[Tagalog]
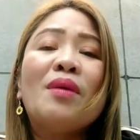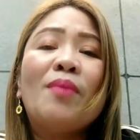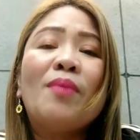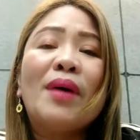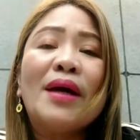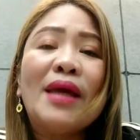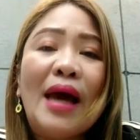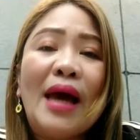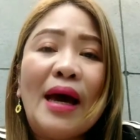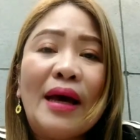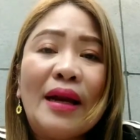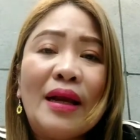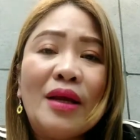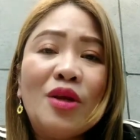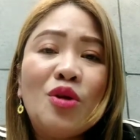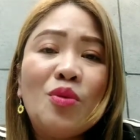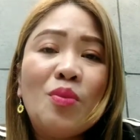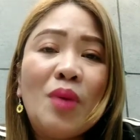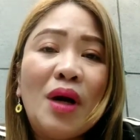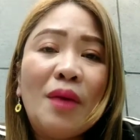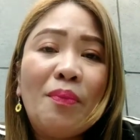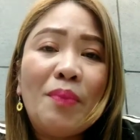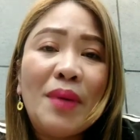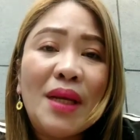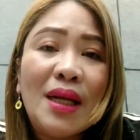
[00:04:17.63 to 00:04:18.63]
mabayaran
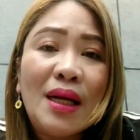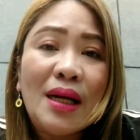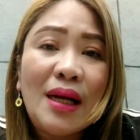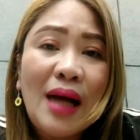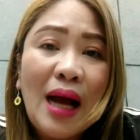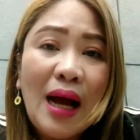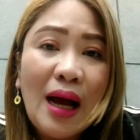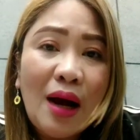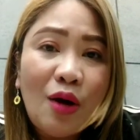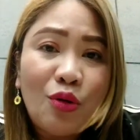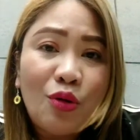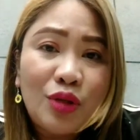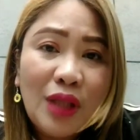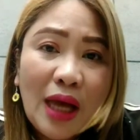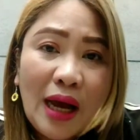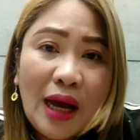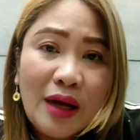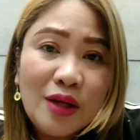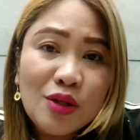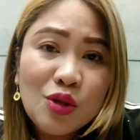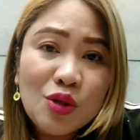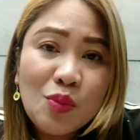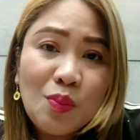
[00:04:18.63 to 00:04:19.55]
yung mga pinagkakautangang